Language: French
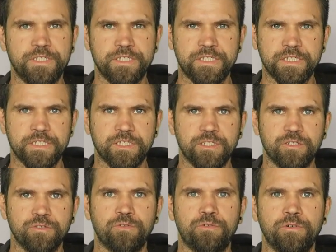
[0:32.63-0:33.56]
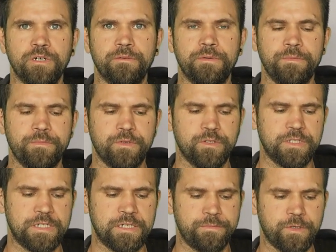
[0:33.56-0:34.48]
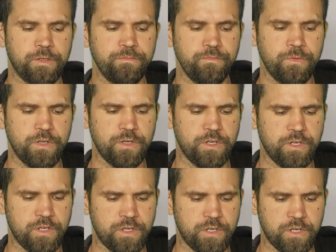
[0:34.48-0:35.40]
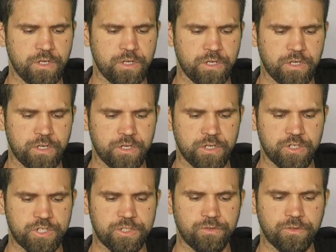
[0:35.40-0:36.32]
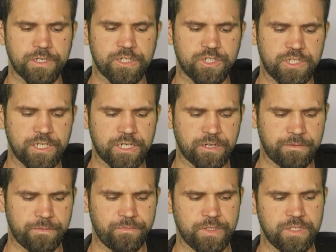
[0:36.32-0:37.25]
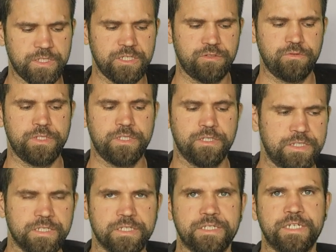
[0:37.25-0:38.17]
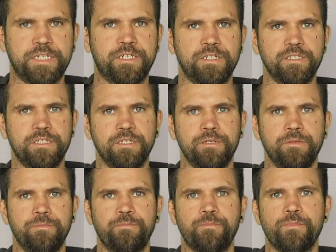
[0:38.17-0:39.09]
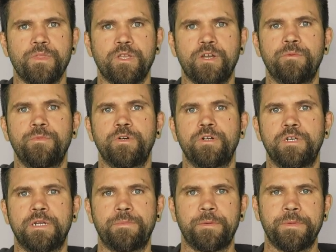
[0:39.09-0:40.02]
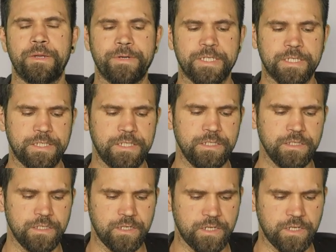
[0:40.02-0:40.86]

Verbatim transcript: des 500 euros quand même d'éléments. Euh, j'ai donc acheté quand même des 18 650 comme euh, la première batterie